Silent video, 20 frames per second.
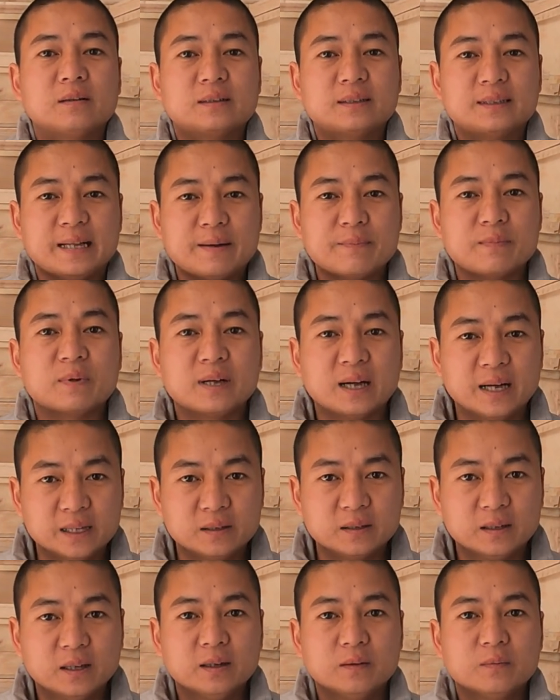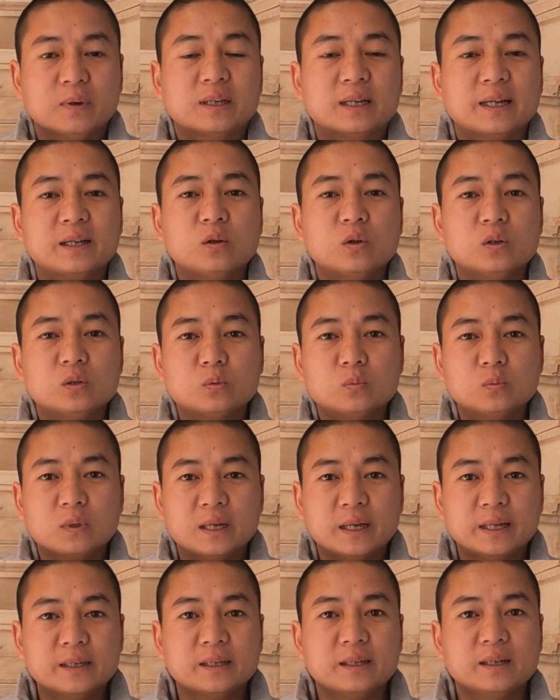xem kênh và thấy nội dung
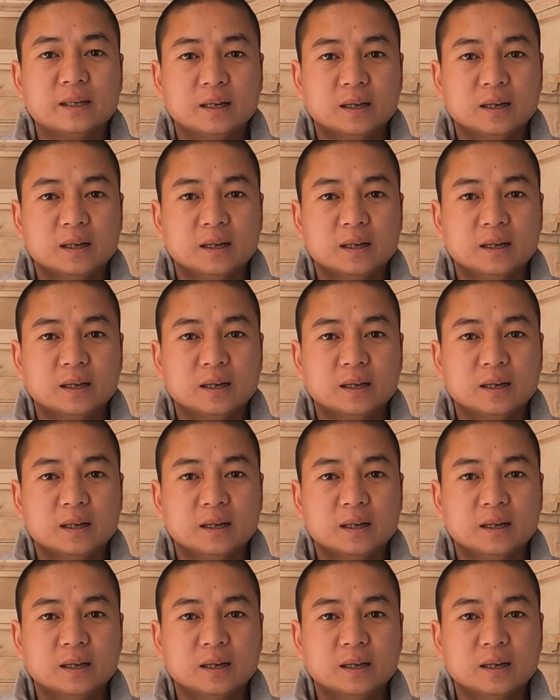kênh